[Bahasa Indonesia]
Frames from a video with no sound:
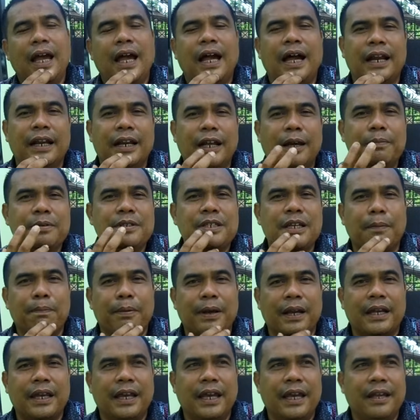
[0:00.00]
anda bisa
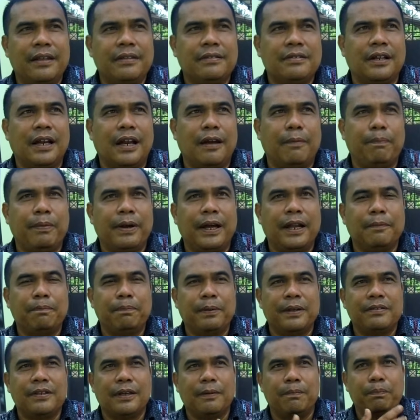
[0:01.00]
pakai senapan
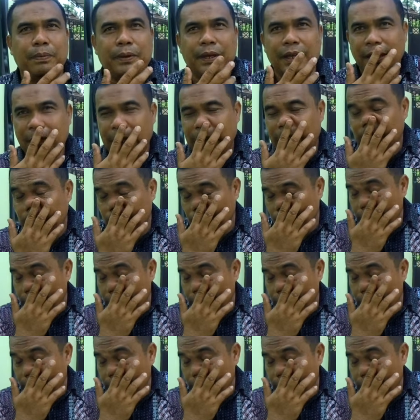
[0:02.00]
PCP atau